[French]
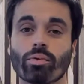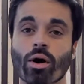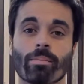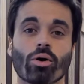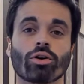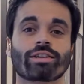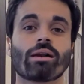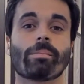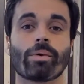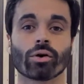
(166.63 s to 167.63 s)
peu importe
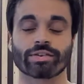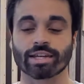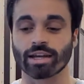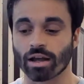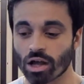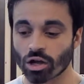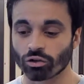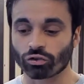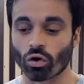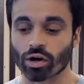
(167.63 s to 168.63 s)
quelle peur c'est,
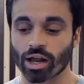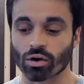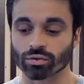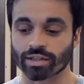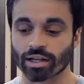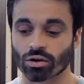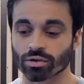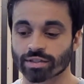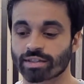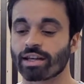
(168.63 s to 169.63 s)
tant que la
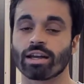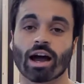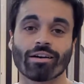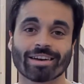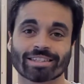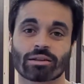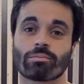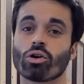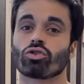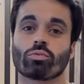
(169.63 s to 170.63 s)
conséquence c'est avec cette
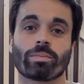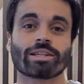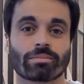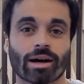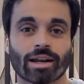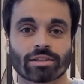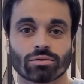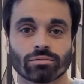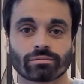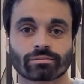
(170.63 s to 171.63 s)
peur je passe pas à
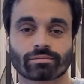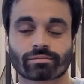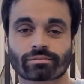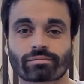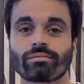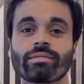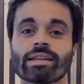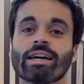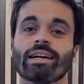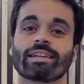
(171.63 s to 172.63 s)
l'action,
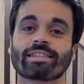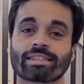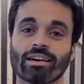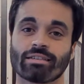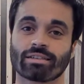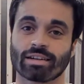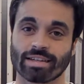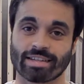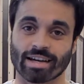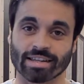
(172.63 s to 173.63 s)
ça
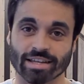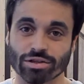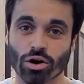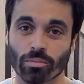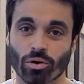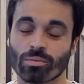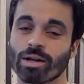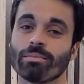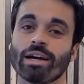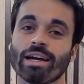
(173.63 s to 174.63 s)
c'est un énorme
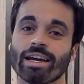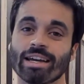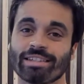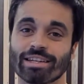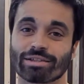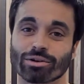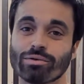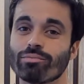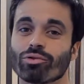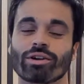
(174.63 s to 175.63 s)
problème et c'est
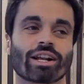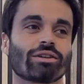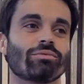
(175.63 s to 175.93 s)
celui pour lequel je me